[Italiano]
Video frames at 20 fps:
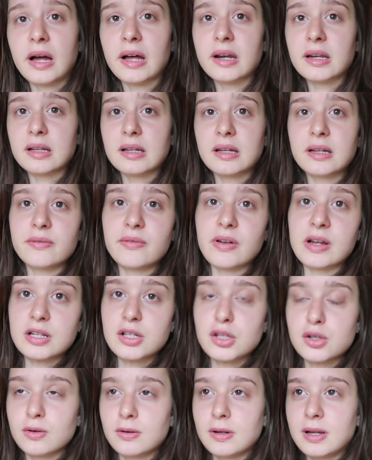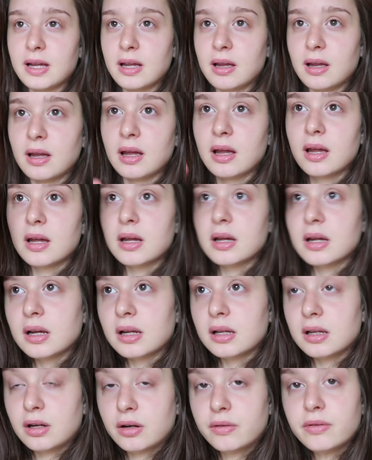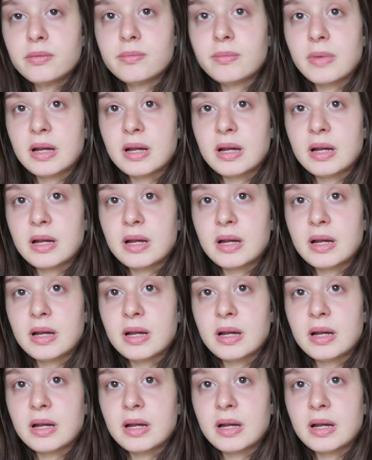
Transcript: tardi verso le, le 9 e